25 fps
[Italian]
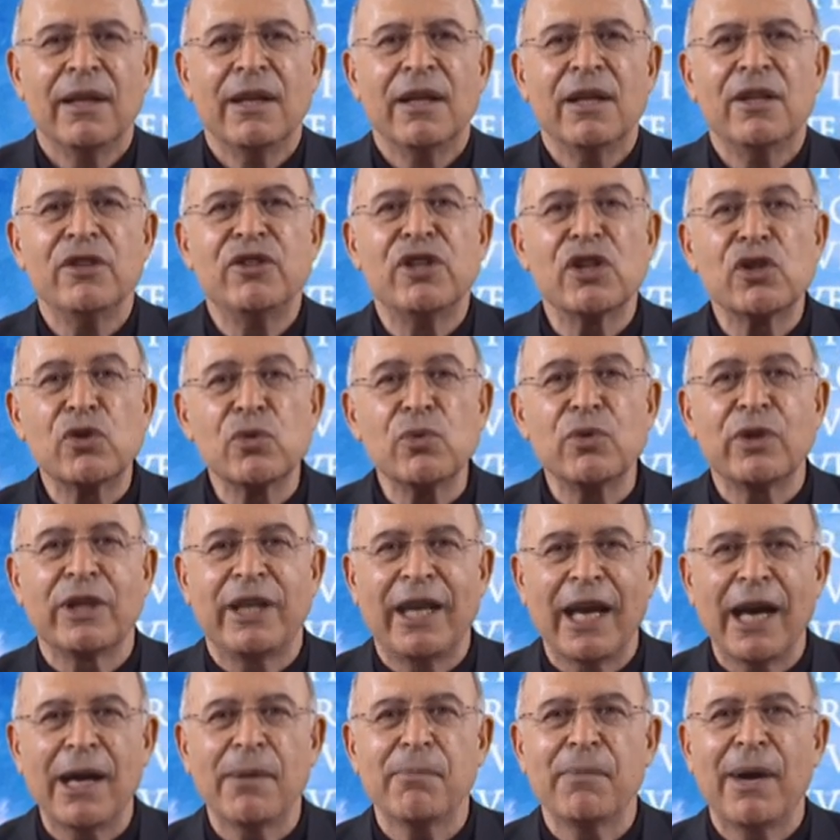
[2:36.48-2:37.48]
Gesù
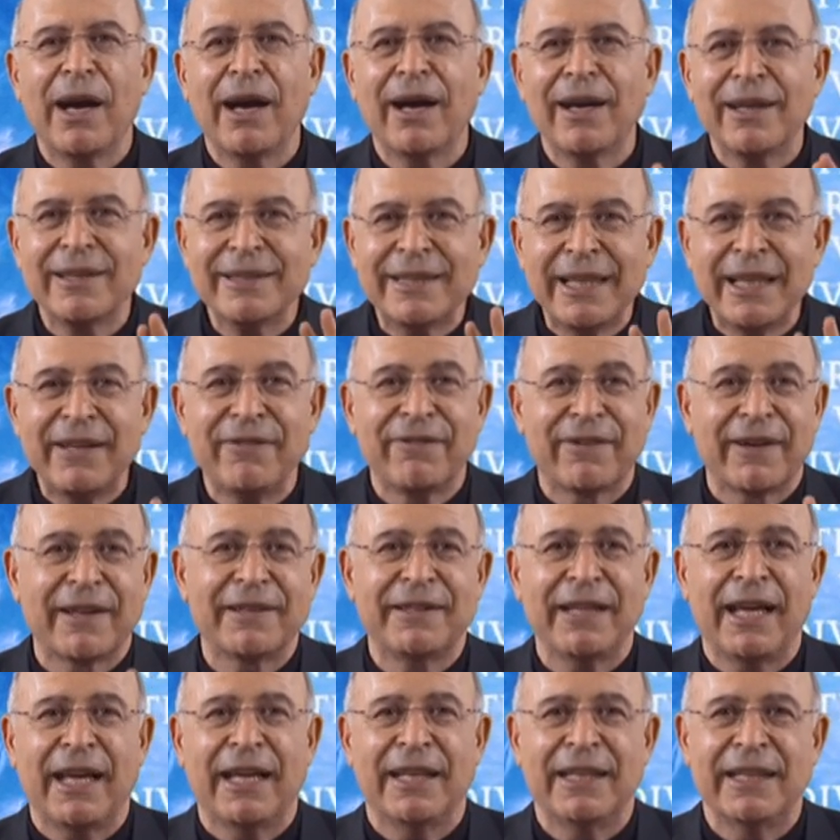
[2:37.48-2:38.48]
chiama dei
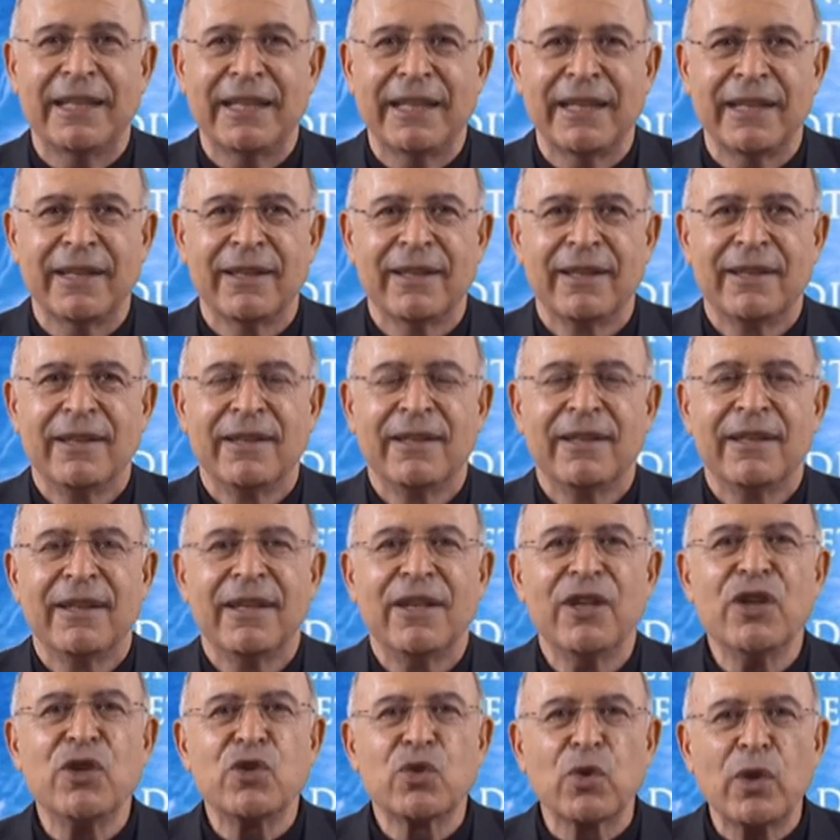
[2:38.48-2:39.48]
fratelli.
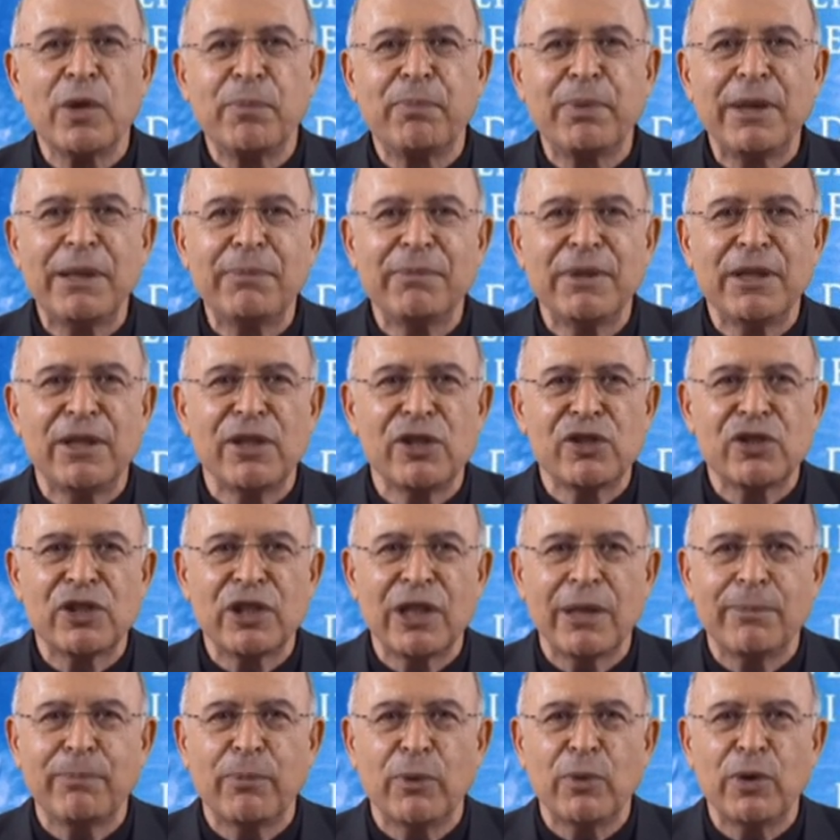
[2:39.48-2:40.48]
I suoi primi
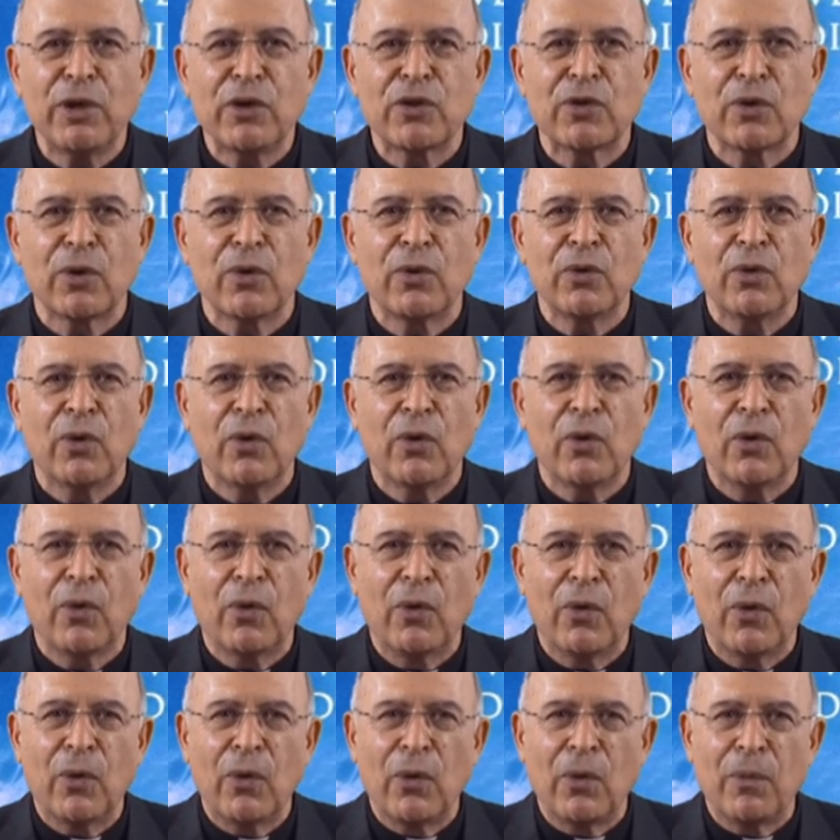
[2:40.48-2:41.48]
discepoli sono
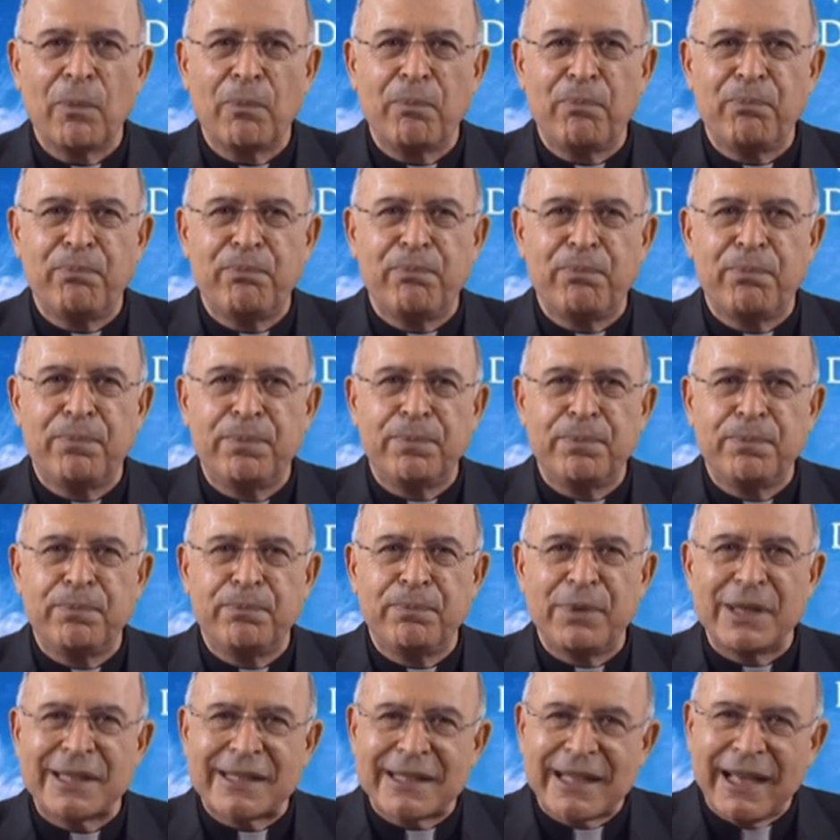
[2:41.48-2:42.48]

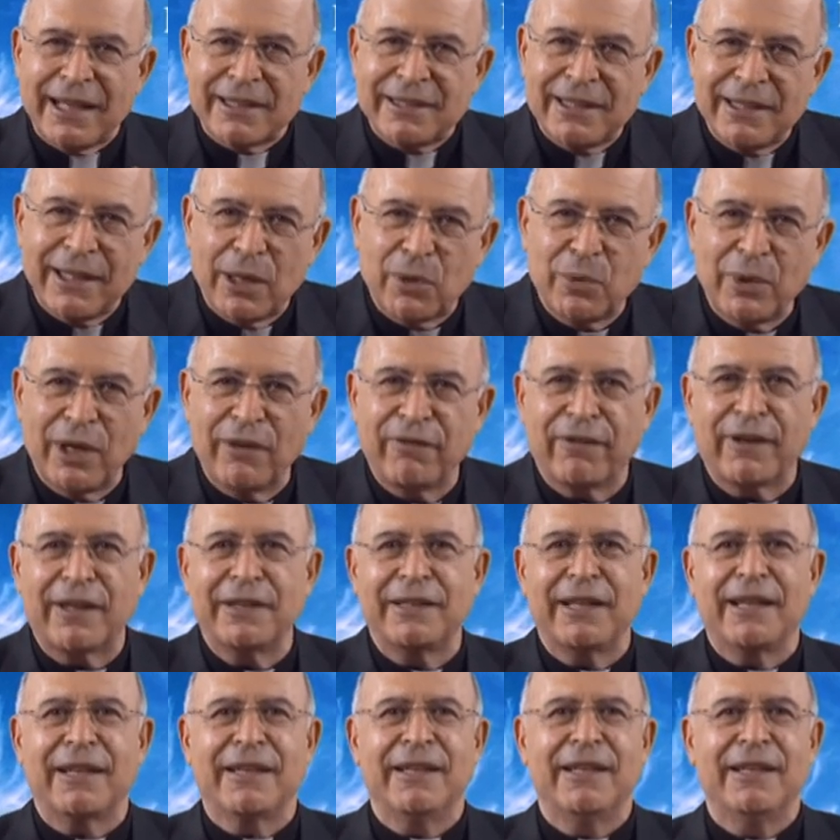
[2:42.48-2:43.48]
pescati da una
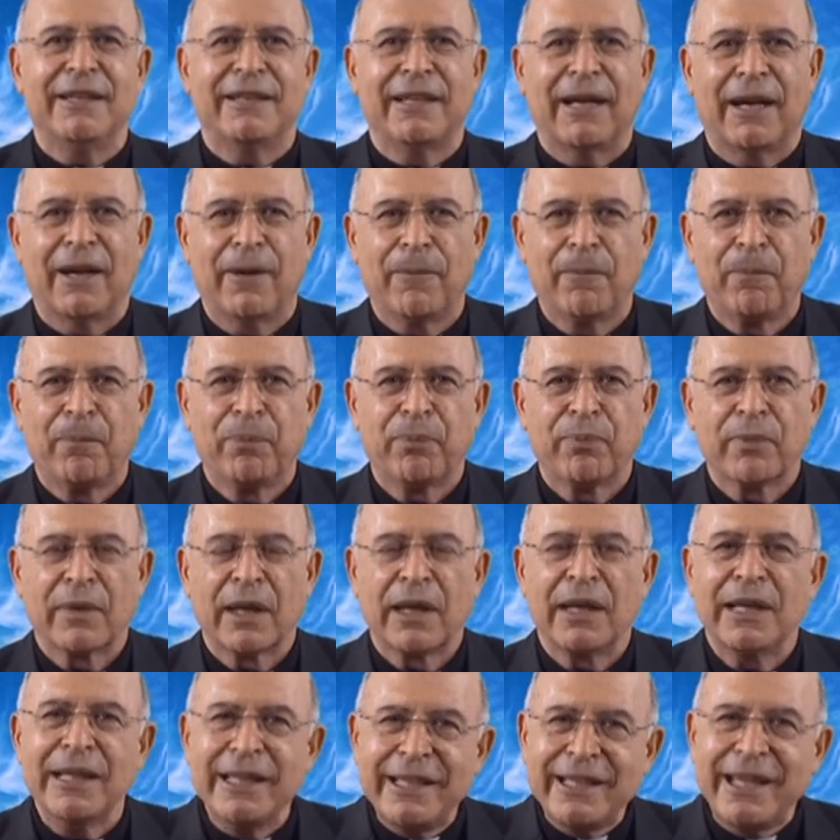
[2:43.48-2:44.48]
fraternità.
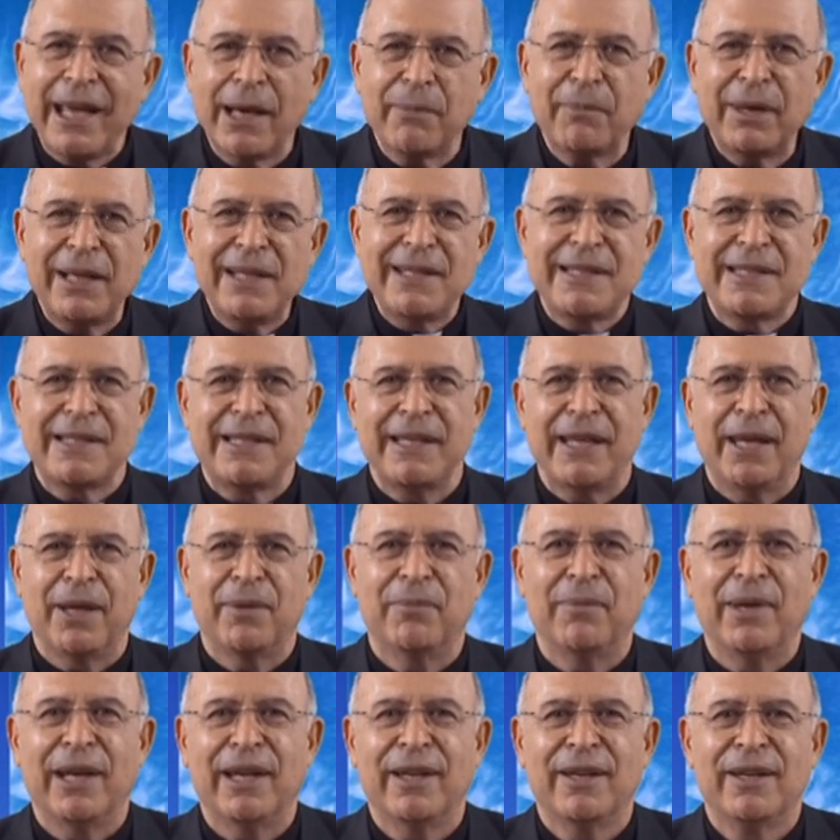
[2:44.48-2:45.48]
Li chiama
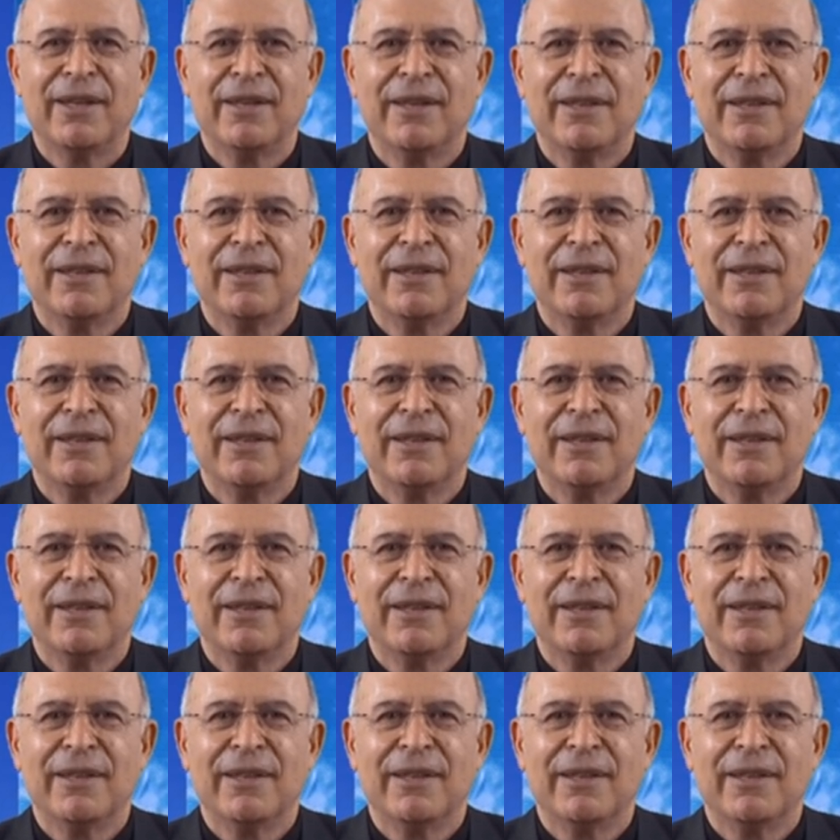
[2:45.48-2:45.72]
insieme.